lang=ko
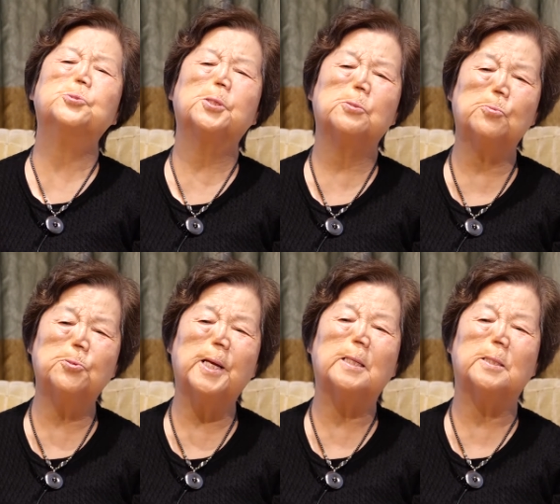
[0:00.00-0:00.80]
정도
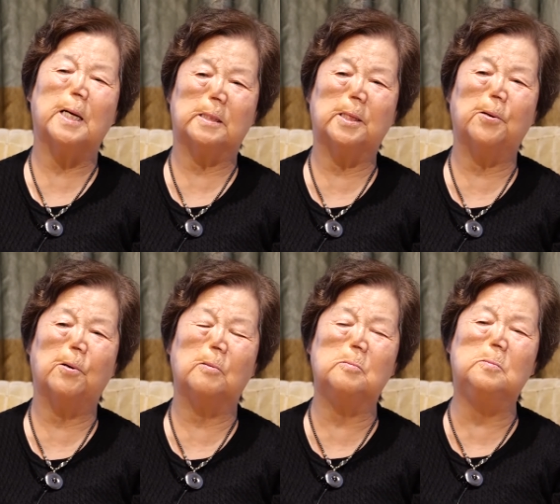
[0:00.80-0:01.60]
될것 예.
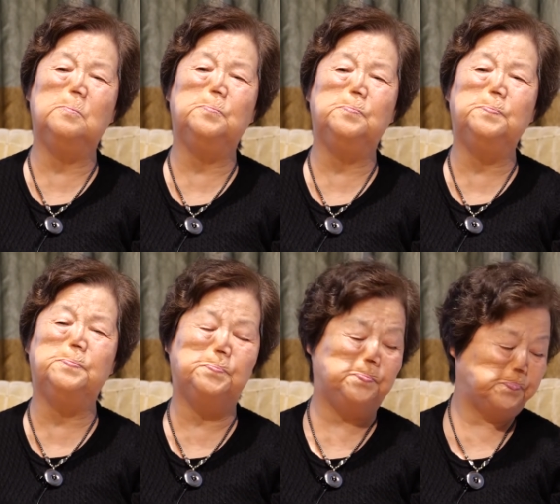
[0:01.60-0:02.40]
같아요.